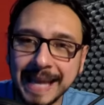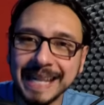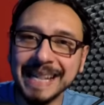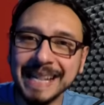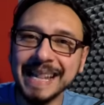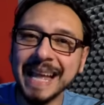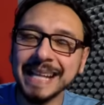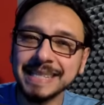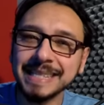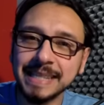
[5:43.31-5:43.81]

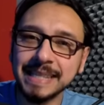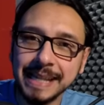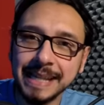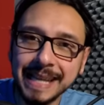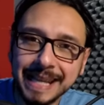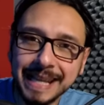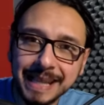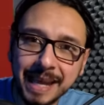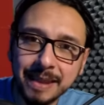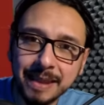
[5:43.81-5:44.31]
la
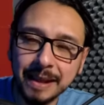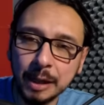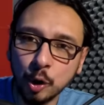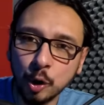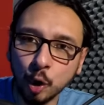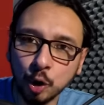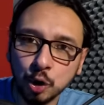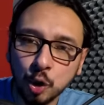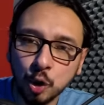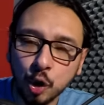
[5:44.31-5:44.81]
chilena del
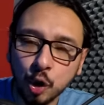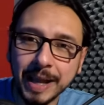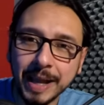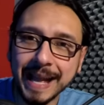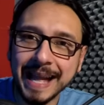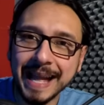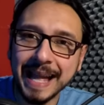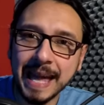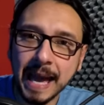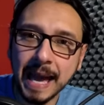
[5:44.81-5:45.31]
doctor
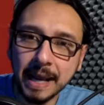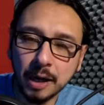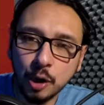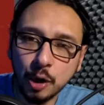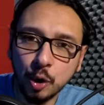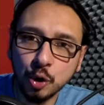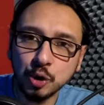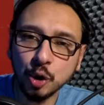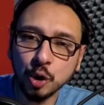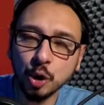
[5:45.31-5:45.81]

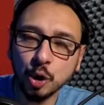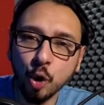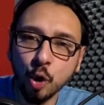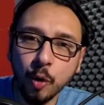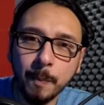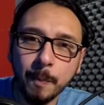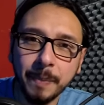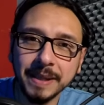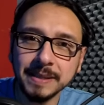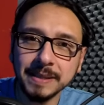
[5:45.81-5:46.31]
Carlos
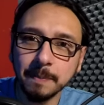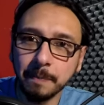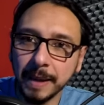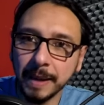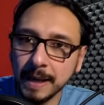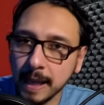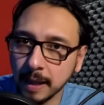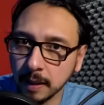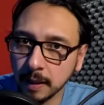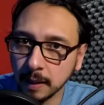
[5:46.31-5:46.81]
López
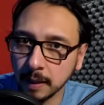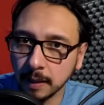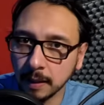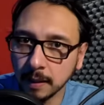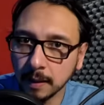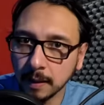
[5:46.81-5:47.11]
Pereira.